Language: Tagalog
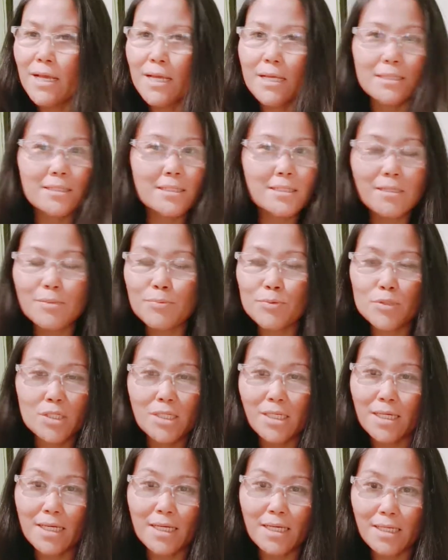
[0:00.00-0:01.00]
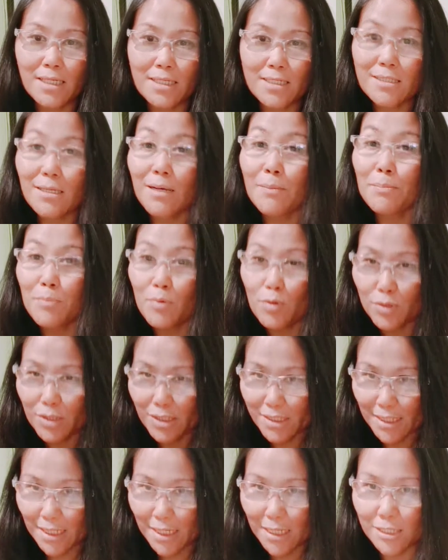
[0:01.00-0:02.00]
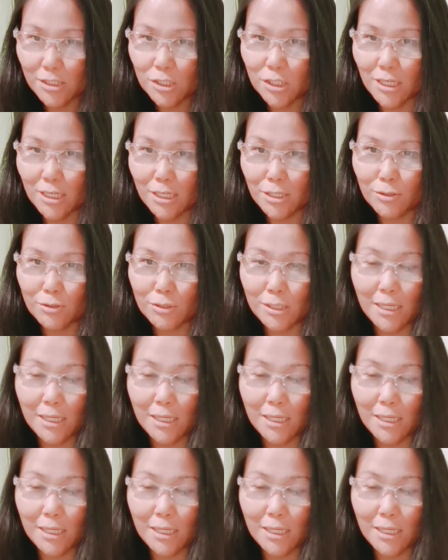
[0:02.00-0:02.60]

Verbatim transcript: hindi na po siya nag-LS. Uploader na lang siya ngayon.